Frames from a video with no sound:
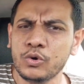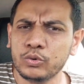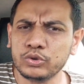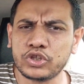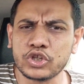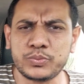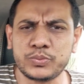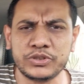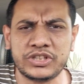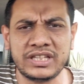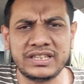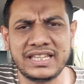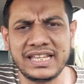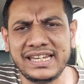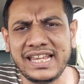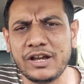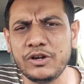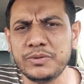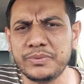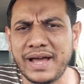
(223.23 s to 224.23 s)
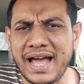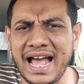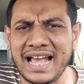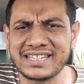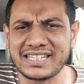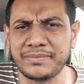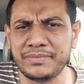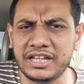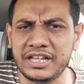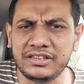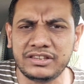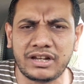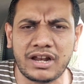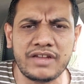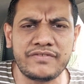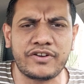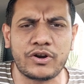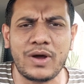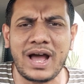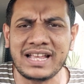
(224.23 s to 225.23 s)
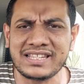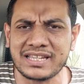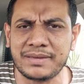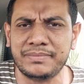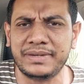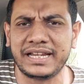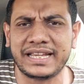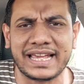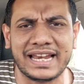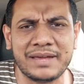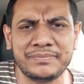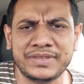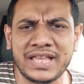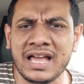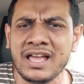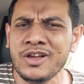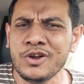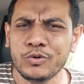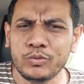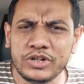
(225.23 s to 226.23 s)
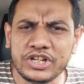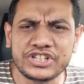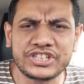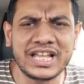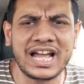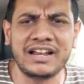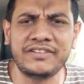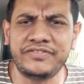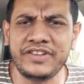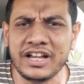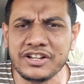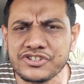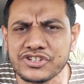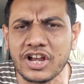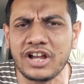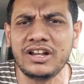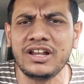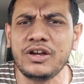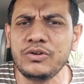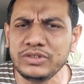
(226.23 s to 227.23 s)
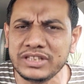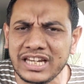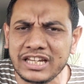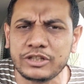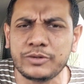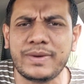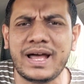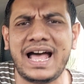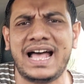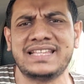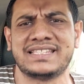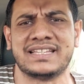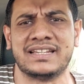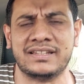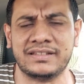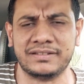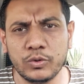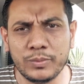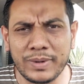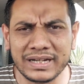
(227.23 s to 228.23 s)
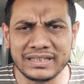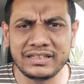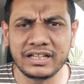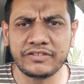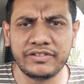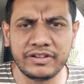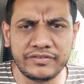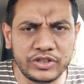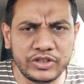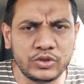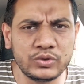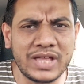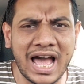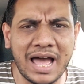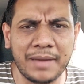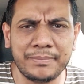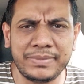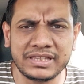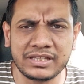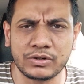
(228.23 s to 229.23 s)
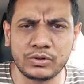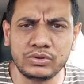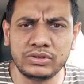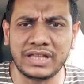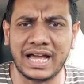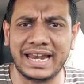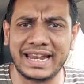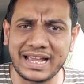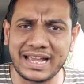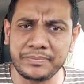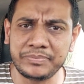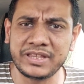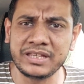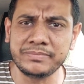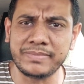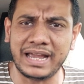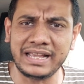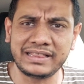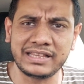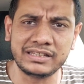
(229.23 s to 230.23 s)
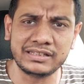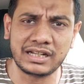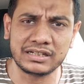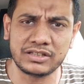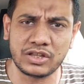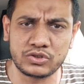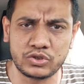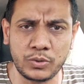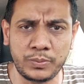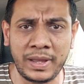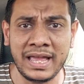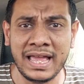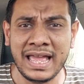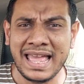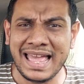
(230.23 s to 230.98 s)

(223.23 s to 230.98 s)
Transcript: وتظبط الدنيا ويبقى احسن من ان درايفر واحسن من الكلام ده ونشتغل فيها ان شاء الله والدنيا تبقى احسن وبرضك في الفيديو ده حبيت ارد على كابتن بعت لي النهارده الصبح